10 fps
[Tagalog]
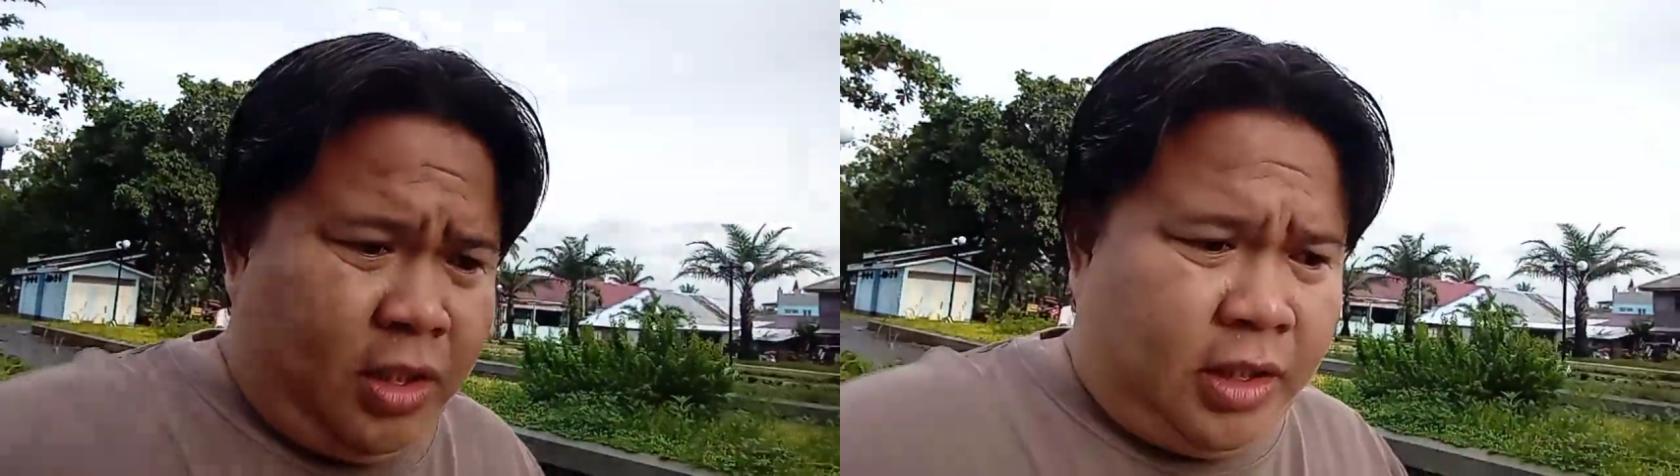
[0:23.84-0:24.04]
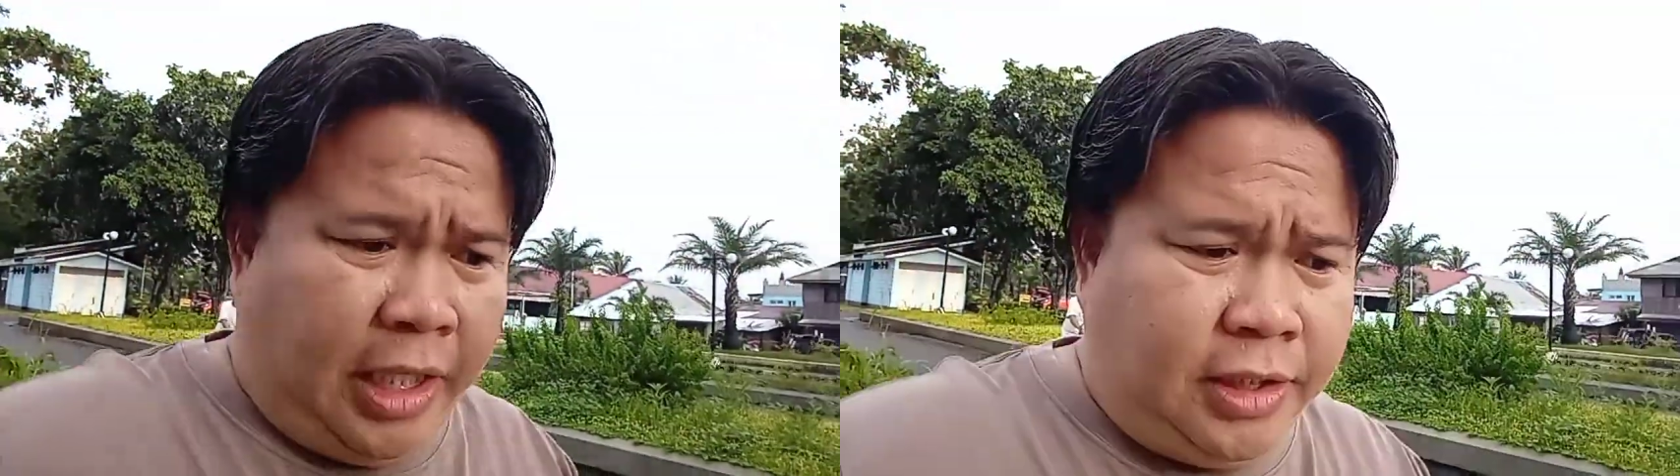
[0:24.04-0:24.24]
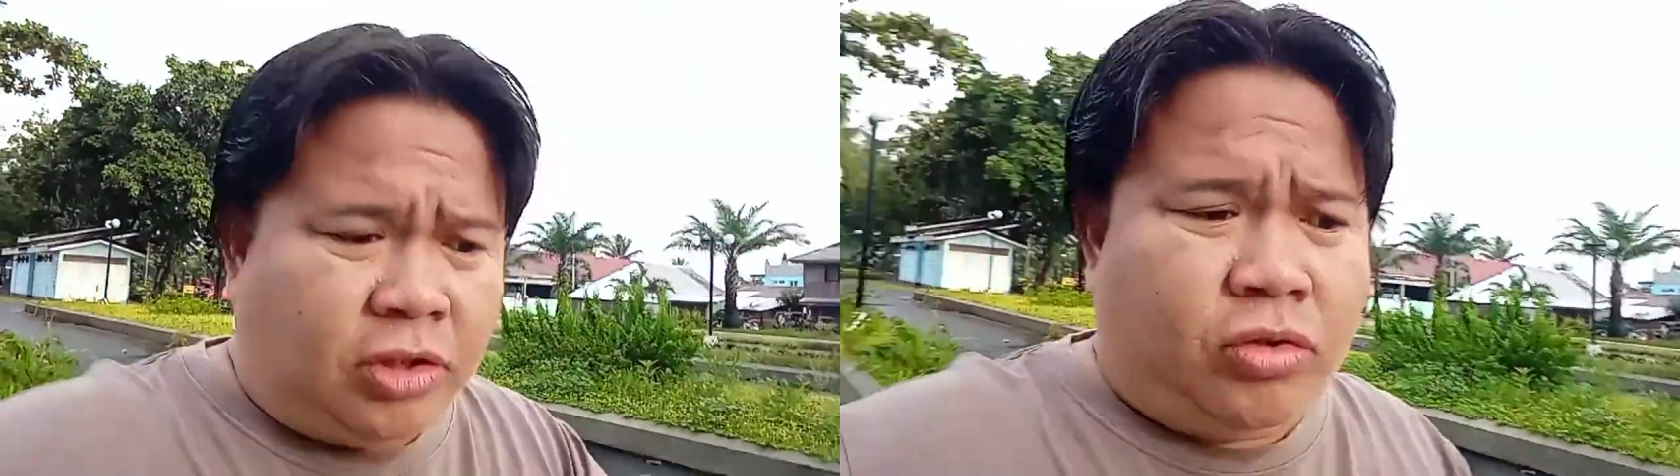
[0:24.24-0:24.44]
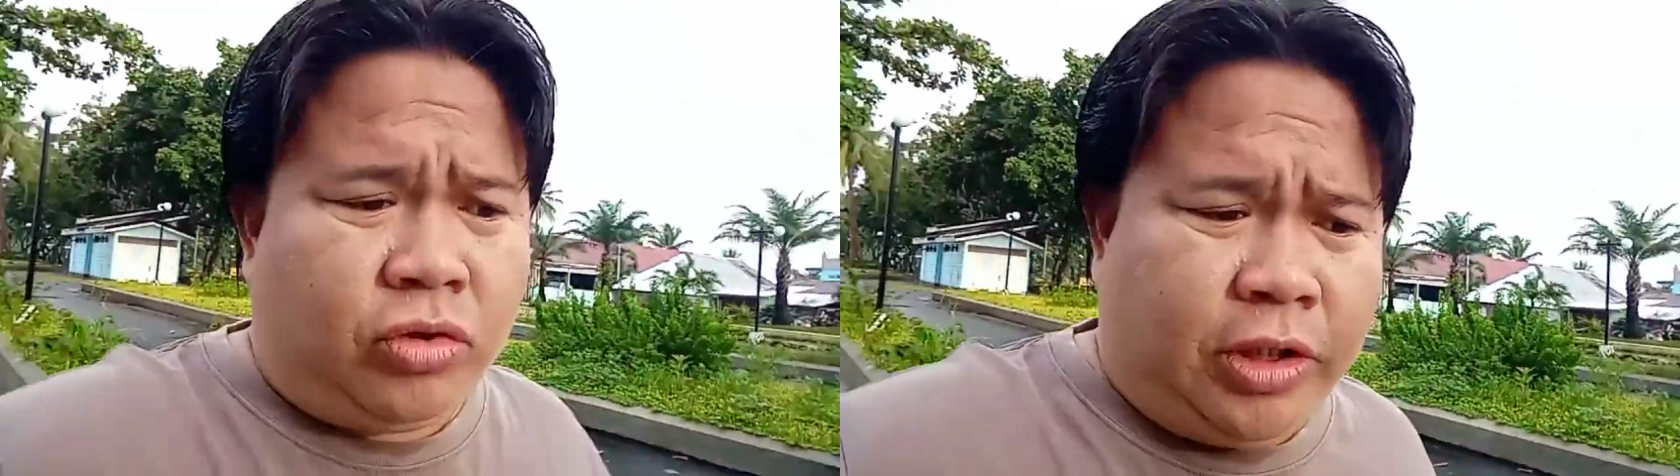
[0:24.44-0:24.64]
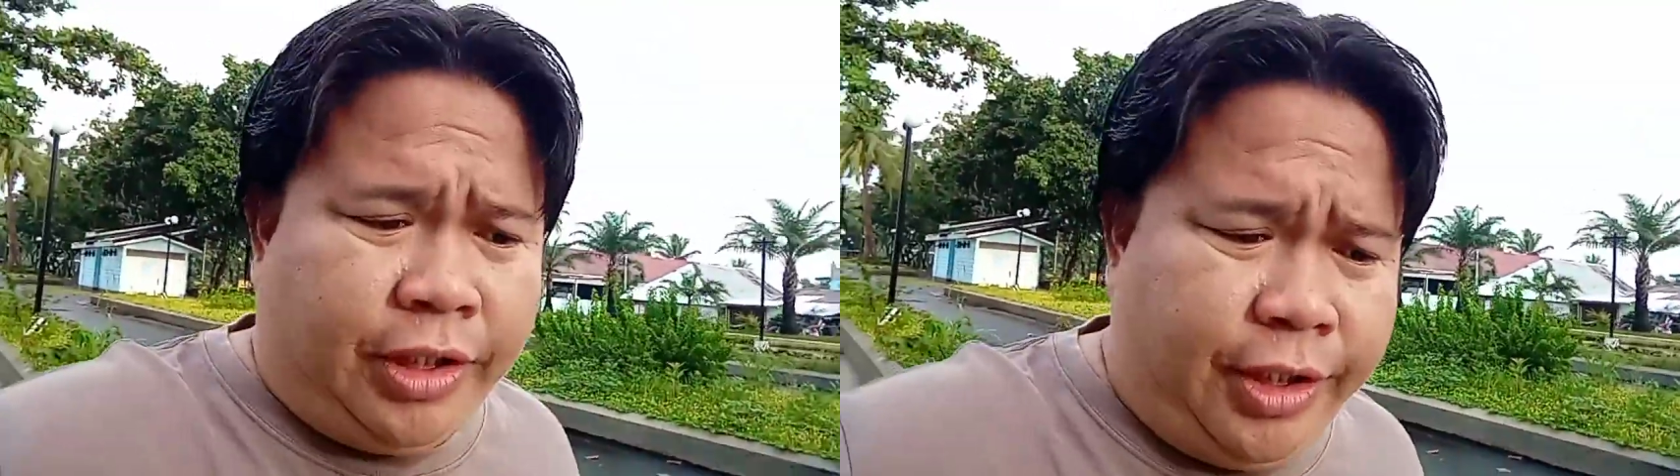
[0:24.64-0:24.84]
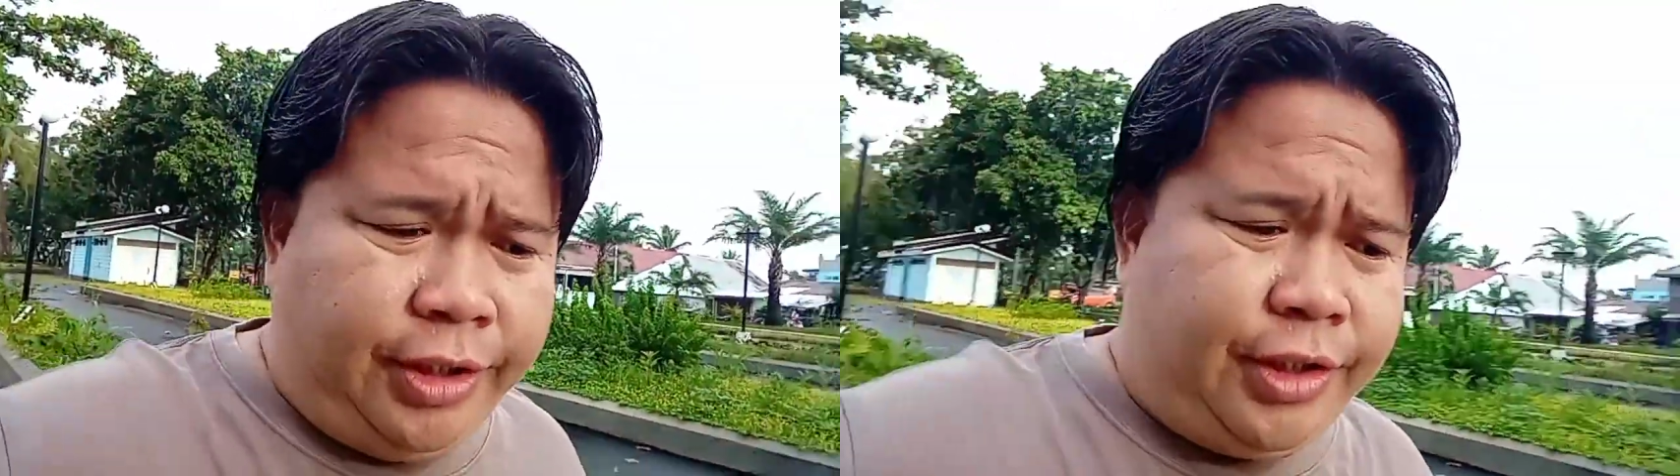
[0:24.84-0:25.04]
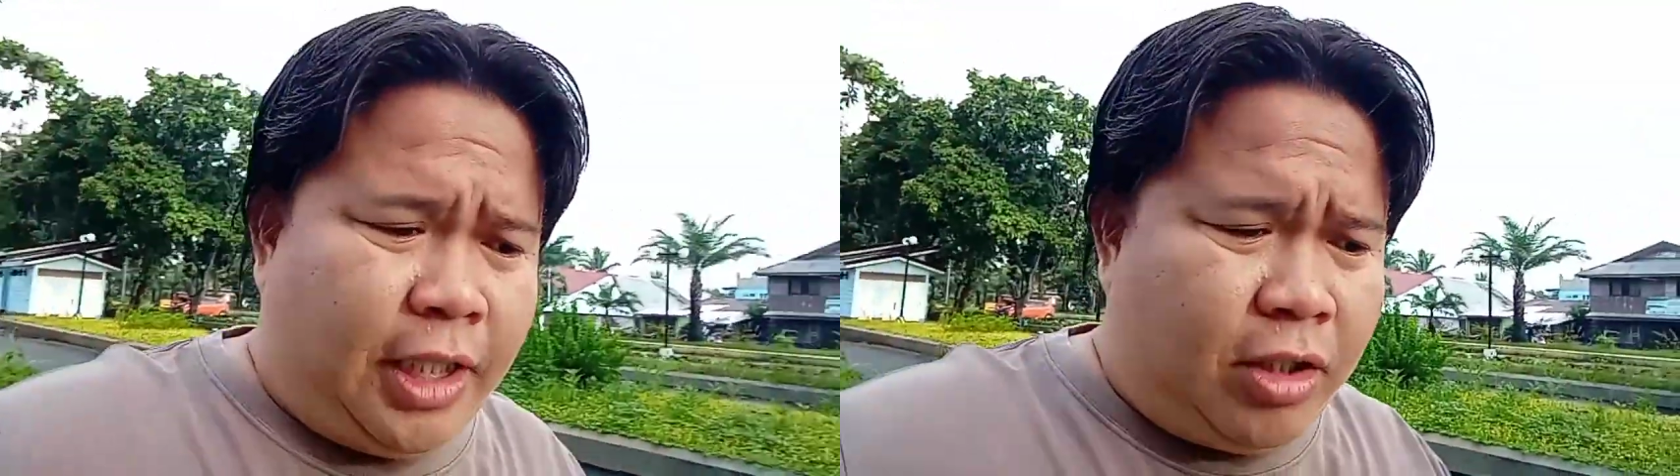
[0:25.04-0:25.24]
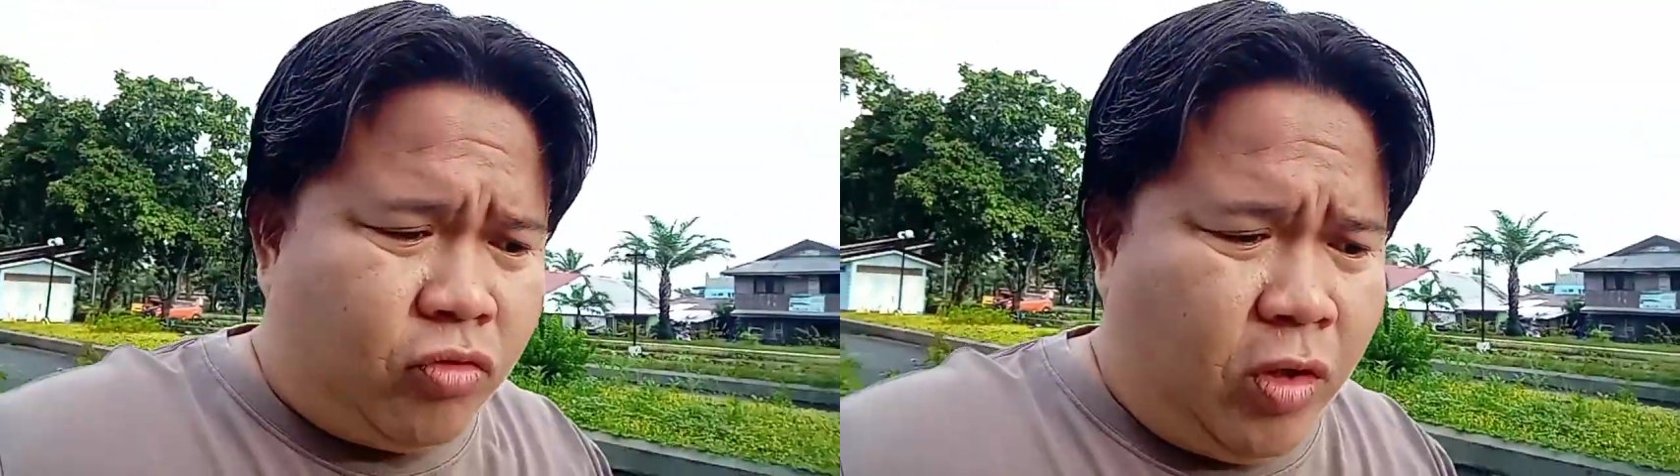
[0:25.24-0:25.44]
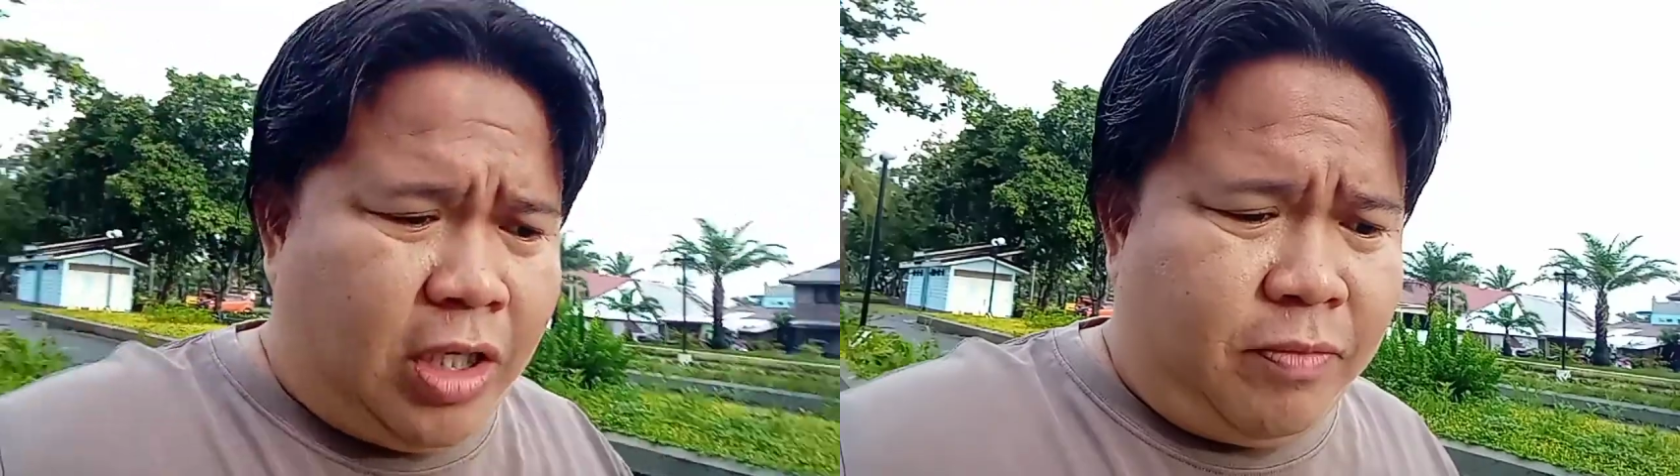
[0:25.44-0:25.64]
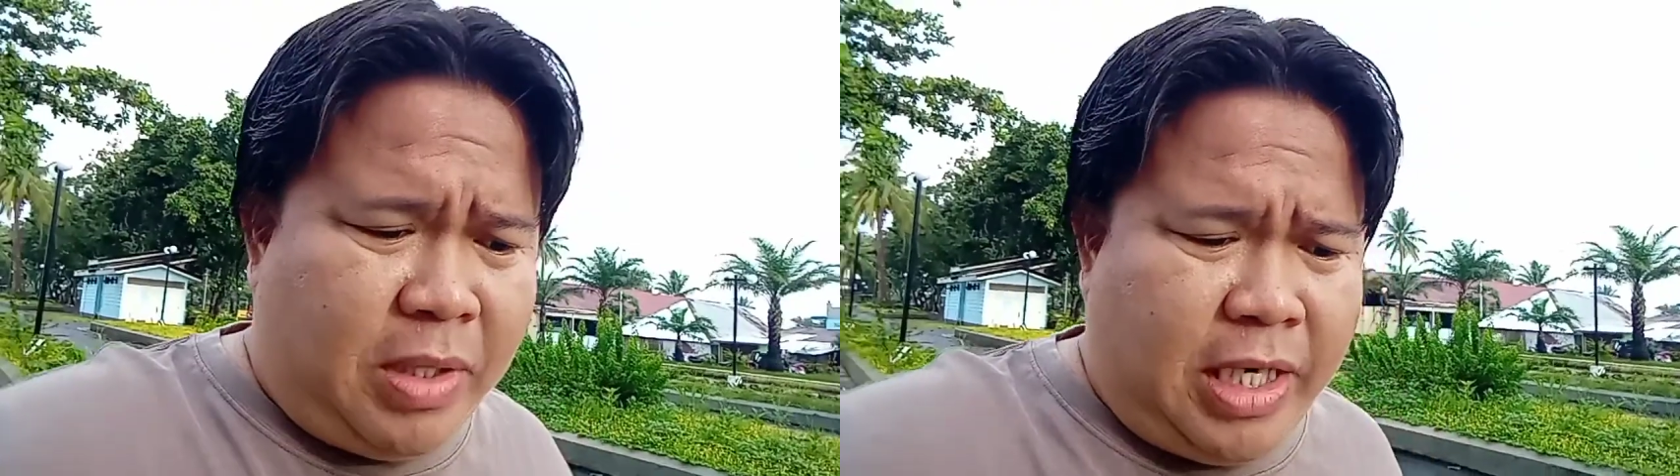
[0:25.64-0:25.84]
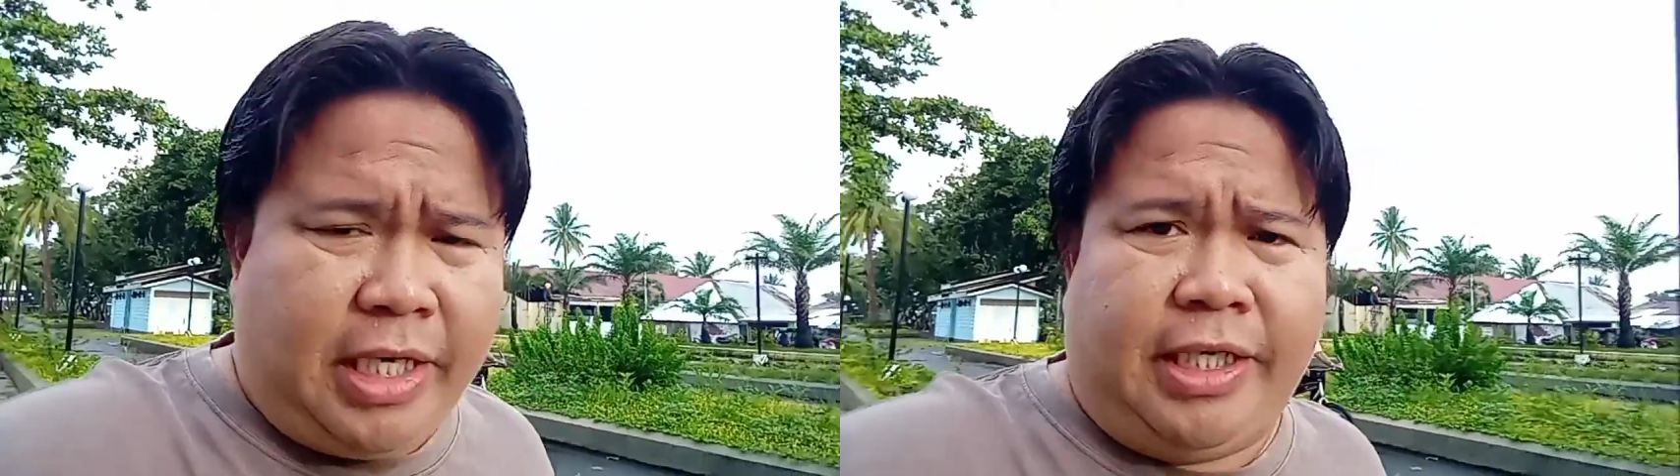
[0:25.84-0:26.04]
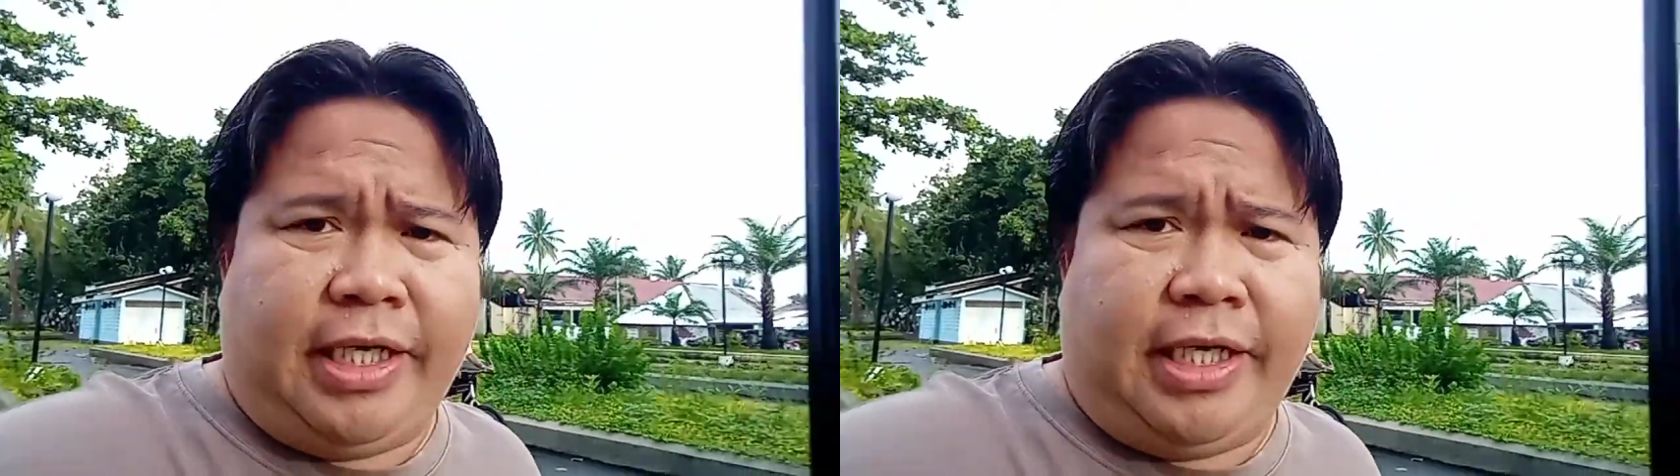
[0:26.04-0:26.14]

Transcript: gahiskot kini sa ako ang mga